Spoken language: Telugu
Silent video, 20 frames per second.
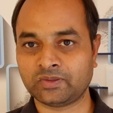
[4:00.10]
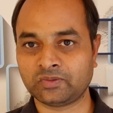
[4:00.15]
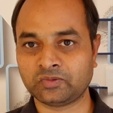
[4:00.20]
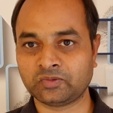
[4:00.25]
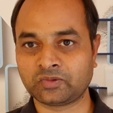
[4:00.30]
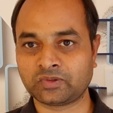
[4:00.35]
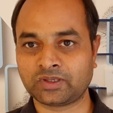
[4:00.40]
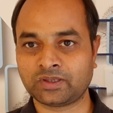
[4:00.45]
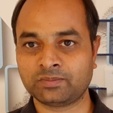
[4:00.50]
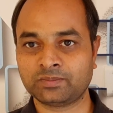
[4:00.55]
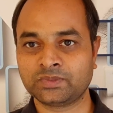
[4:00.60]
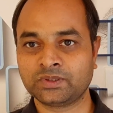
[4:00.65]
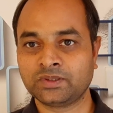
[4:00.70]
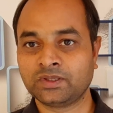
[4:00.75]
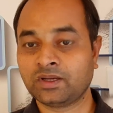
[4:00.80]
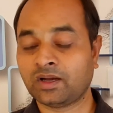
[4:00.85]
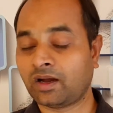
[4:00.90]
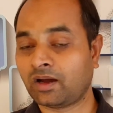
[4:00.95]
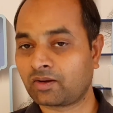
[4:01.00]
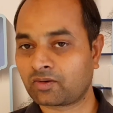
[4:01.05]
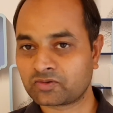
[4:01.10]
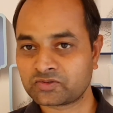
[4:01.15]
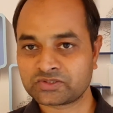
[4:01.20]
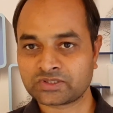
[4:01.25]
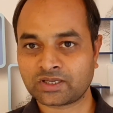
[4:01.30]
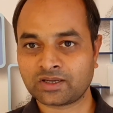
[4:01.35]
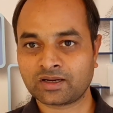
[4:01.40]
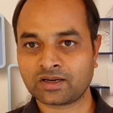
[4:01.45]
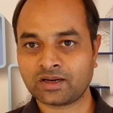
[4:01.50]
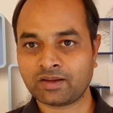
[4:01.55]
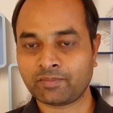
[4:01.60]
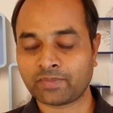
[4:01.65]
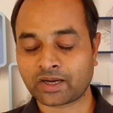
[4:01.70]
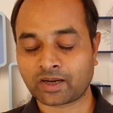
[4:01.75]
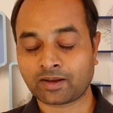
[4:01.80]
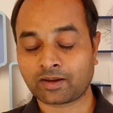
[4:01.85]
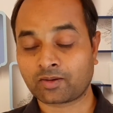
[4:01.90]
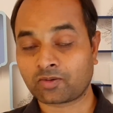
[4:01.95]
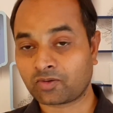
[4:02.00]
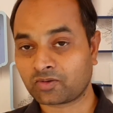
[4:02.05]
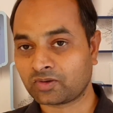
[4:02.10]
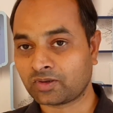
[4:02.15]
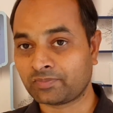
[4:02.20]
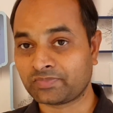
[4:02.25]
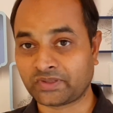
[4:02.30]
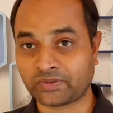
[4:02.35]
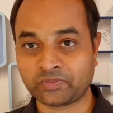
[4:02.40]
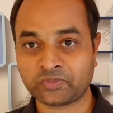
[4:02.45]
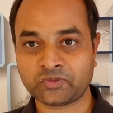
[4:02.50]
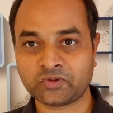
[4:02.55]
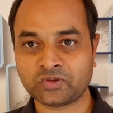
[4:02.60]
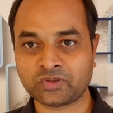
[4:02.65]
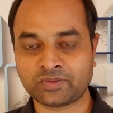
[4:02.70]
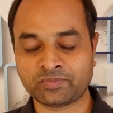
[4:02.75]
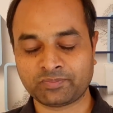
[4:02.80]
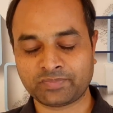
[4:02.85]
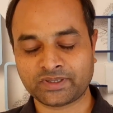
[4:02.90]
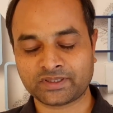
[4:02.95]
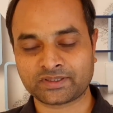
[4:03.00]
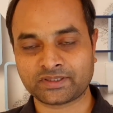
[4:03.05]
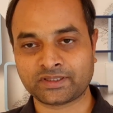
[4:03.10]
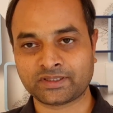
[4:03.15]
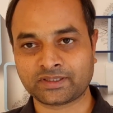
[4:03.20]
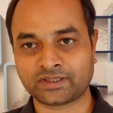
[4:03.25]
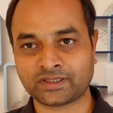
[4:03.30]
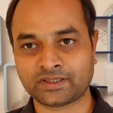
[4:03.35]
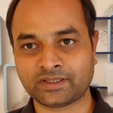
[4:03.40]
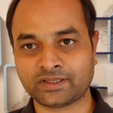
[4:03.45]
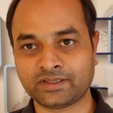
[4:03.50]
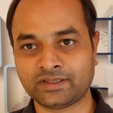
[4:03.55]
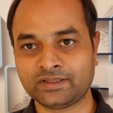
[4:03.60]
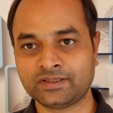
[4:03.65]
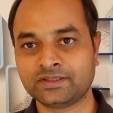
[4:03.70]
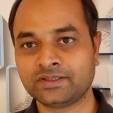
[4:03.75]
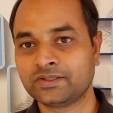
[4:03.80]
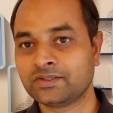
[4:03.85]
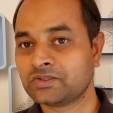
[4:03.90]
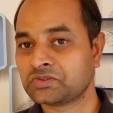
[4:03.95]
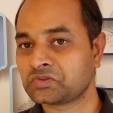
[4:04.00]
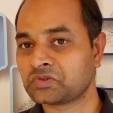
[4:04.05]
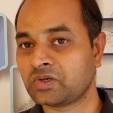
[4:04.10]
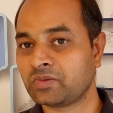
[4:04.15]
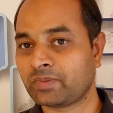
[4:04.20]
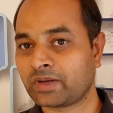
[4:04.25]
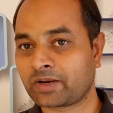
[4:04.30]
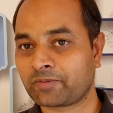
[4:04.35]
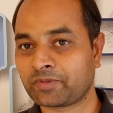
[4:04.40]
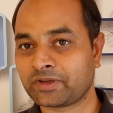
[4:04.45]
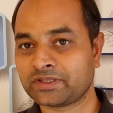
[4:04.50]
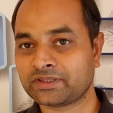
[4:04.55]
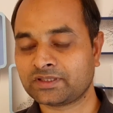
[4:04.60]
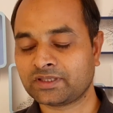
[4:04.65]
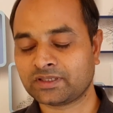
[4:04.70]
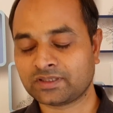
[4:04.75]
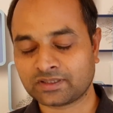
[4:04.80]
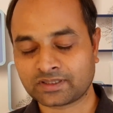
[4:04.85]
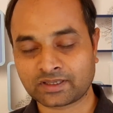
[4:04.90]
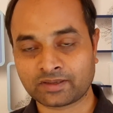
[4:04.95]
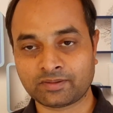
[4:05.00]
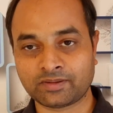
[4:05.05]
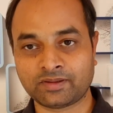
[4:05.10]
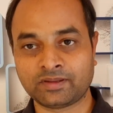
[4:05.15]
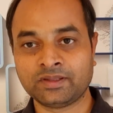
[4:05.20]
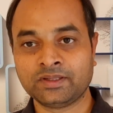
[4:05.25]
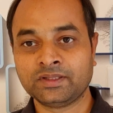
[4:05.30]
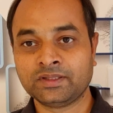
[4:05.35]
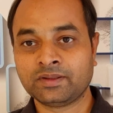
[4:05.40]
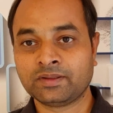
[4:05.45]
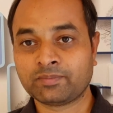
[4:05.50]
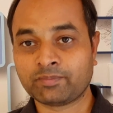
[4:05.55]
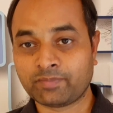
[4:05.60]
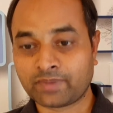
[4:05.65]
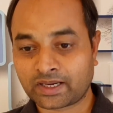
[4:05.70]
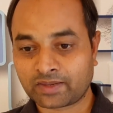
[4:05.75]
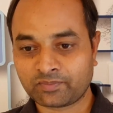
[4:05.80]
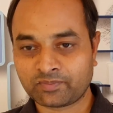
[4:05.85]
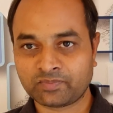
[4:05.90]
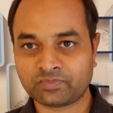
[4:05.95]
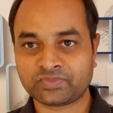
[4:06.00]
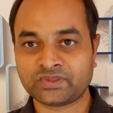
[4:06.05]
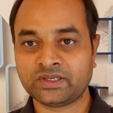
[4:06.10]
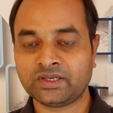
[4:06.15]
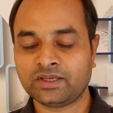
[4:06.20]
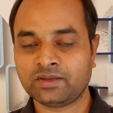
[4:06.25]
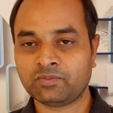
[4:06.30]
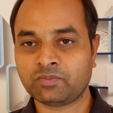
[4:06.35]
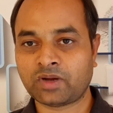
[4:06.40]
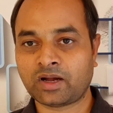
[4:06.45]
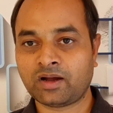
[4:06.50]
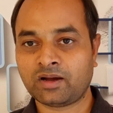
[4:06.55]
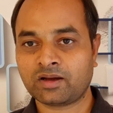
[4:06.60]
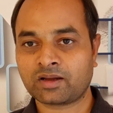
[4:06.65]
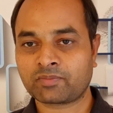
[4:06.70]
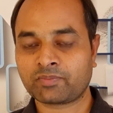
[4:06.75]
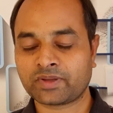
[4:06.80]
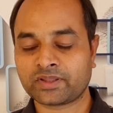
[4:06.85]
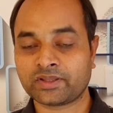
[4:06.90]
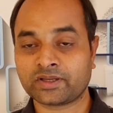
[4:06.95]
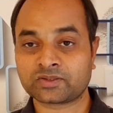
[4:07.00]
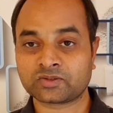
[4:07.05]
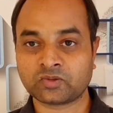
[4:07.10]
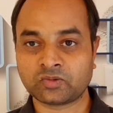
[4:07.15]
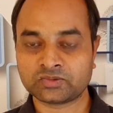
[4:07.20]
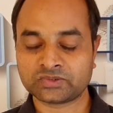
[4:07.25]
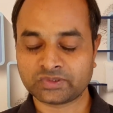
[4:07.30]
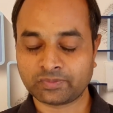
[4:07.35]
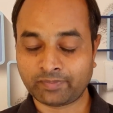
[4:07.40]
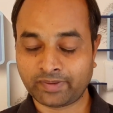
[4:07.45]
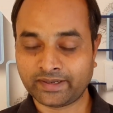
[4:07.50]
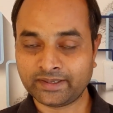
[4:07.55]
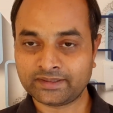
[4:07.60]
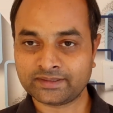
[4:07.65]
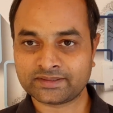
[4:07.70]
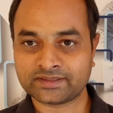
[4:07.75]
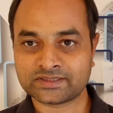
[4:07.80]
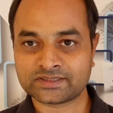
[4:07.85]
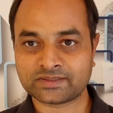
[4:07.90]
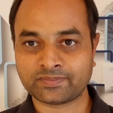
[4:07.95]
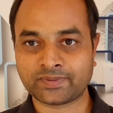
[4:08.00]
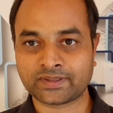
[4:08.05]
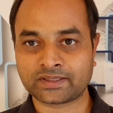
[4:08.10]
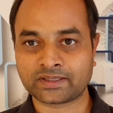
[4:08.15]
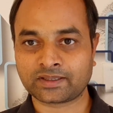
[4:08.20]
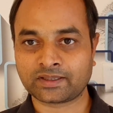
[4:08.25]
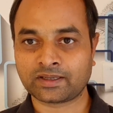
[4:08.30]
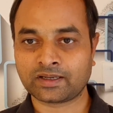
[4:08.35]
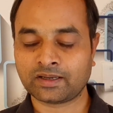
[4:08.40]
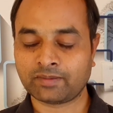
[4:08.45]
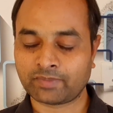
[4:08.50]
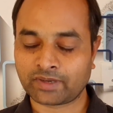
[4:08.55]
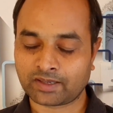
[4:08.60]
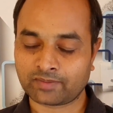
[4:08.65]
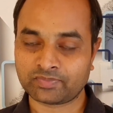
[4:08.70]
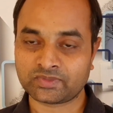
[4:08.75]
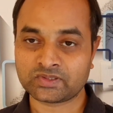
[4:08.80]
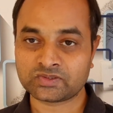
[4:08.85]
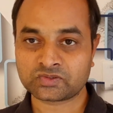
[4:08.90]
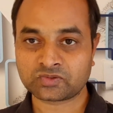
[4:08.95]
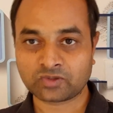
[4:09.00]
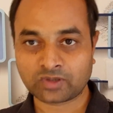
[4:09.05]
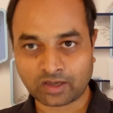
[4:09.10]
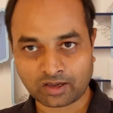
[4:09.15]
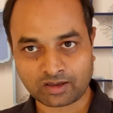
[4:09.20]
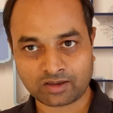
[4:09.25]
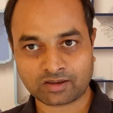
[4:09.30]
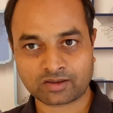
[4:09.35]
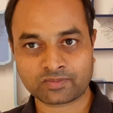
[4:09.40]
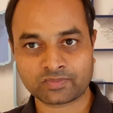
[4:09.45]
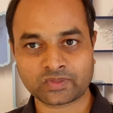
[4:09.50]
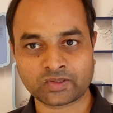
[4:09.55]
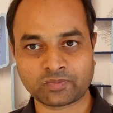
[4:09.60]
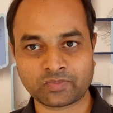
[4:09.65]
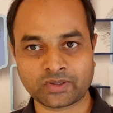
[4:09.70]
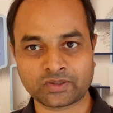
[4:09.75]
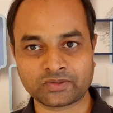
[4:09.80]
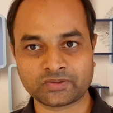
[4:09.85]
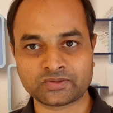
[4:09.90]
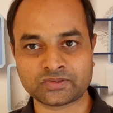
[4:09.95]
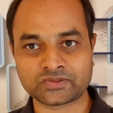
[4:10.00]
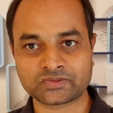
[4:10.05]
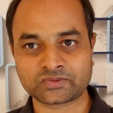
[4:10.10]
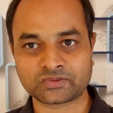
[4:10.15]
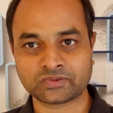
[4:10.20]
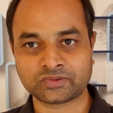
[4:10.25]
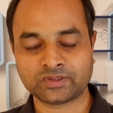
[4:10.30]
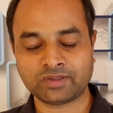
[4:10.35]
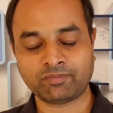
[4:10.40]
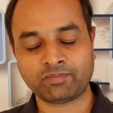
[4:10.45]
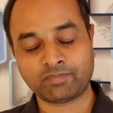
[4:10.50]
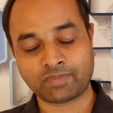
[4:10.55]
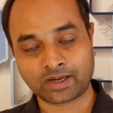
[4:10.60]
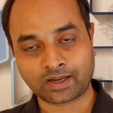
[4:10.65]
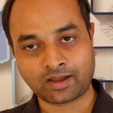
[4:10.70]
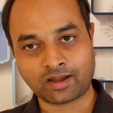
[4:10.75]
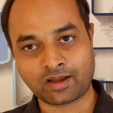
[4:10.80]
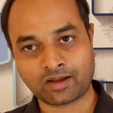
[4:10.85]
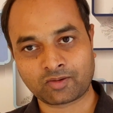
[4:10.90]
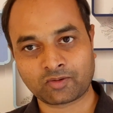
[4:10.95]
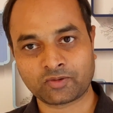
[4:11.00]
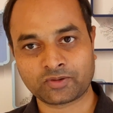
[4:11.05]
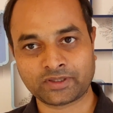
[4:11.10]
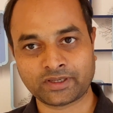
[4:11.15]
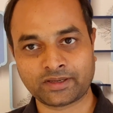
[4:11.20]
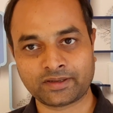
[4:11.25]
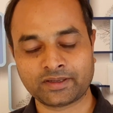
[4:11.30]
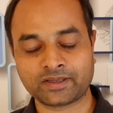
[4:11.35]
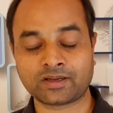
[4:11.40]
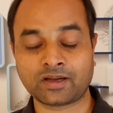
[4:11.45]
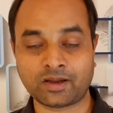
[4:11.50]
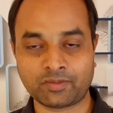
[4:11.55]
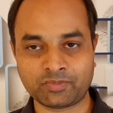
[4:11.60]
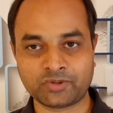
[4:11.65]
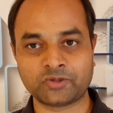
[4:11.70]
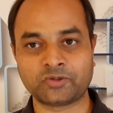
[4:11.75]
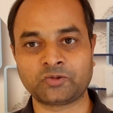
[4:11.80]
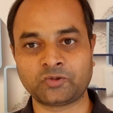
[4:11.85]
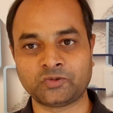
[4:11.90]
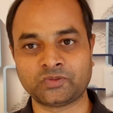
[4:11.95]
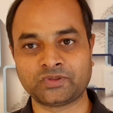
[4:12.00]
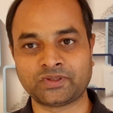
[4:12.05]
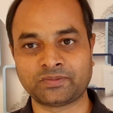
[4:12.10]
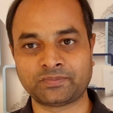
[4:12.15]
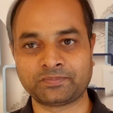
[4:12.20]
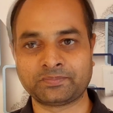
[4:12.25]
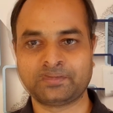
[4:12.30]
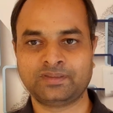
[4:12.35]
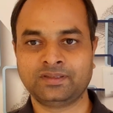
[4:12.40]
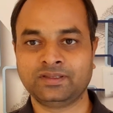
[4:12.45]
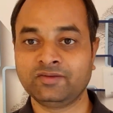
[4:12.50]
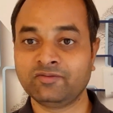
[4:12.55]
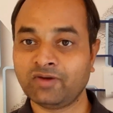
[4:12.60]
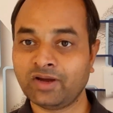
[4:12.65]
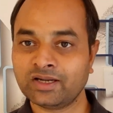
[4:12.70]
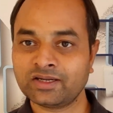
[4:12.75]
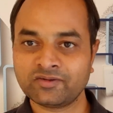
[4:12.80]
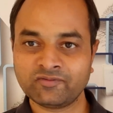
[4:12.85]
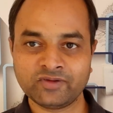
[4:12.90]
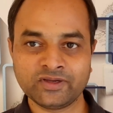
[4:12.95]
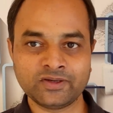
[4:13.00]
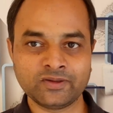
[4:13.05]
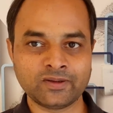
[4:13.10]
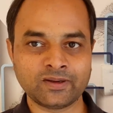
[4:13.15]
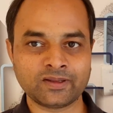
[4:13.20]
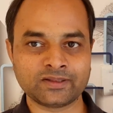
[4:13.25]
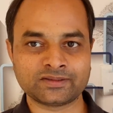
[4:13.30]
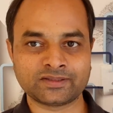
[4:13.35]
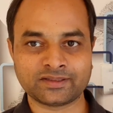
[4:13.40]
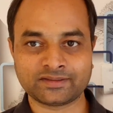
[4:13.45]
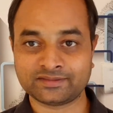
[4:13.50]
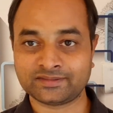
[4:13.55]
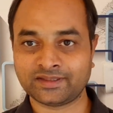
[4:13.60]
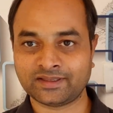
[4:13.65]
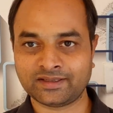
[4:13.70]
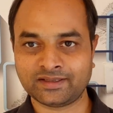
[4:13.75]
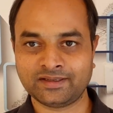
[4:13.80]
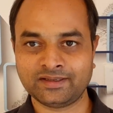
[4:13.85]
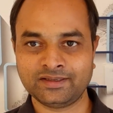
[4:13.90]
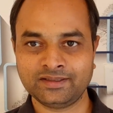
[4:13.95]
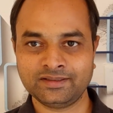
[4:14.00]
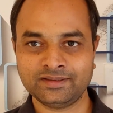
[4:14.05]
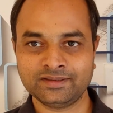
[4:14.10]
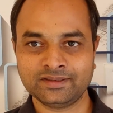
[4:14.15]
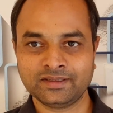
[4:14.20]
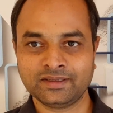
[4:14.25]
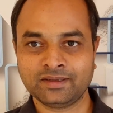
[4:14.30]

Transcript: పెడుతుంటాం ఆ రుచి కన్నా మన ఆరోగ్యం ఎంతో ఇంపార్టెంట్ కదండి సో మనమైతే ఇక మనం తినే ఆహార పదార్థం నుంచి బయట తీసి పెట్టకుండా మనం తీసుకునే ఆహారంతో పాటు తీసుకుందాం మన ఆరోగ్యాన్ని కాపాడుకుందాం ఇవాళ వీడియోలు అయితే ఇంతేనండి